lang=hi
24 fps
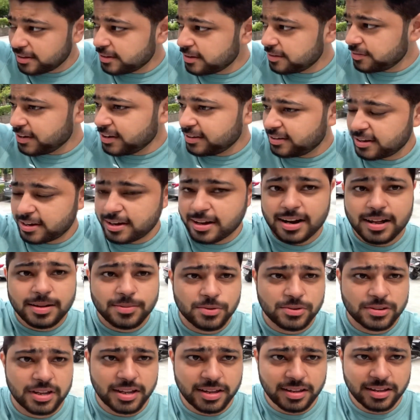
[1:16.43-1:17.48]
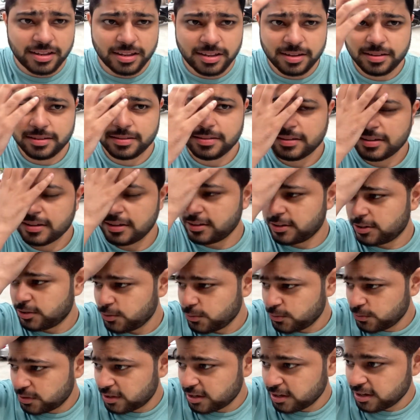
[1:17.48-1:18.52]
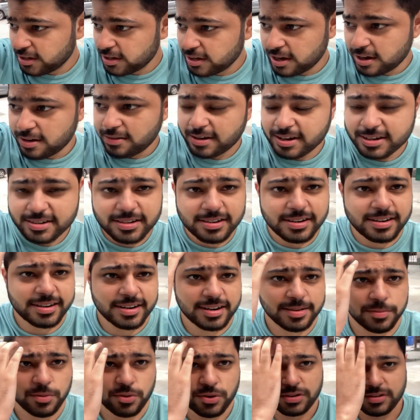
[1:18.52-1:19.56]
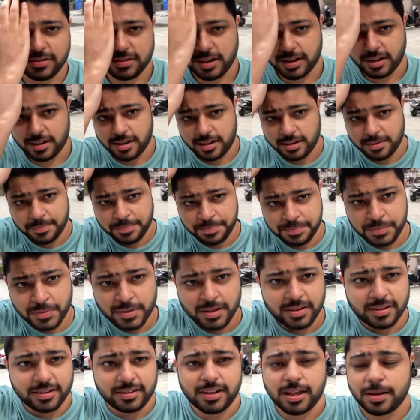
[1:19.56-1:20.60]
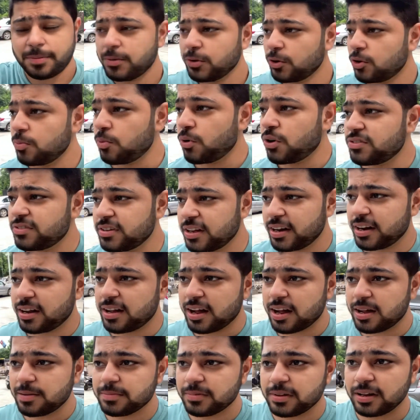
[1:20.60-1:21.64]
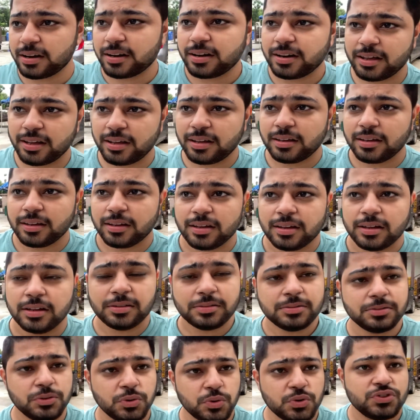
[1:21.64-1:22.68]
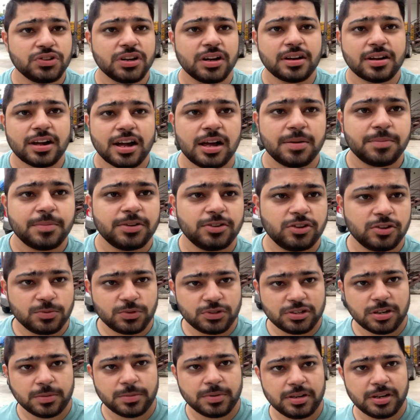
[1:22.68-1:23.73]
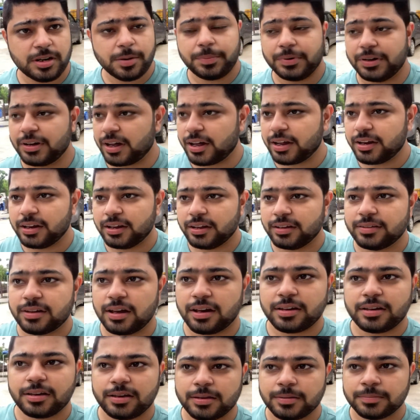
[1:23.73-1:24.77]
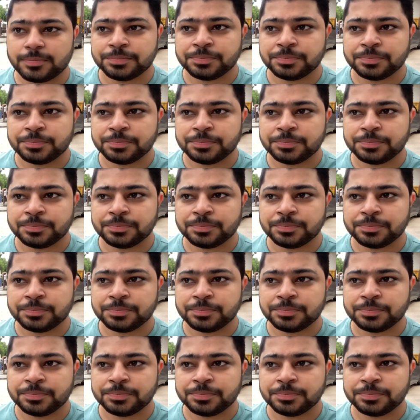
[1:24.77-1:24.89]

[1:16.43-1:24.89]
फिर से ख़राब हो जाएंगे क्योंकि हवा चल रही है बहुत ज़्यादा इसलिए मेरे को बहुत सारे काम करने हैं दो चार काम हैं जो मुझे अभी निपटाने हैं जाके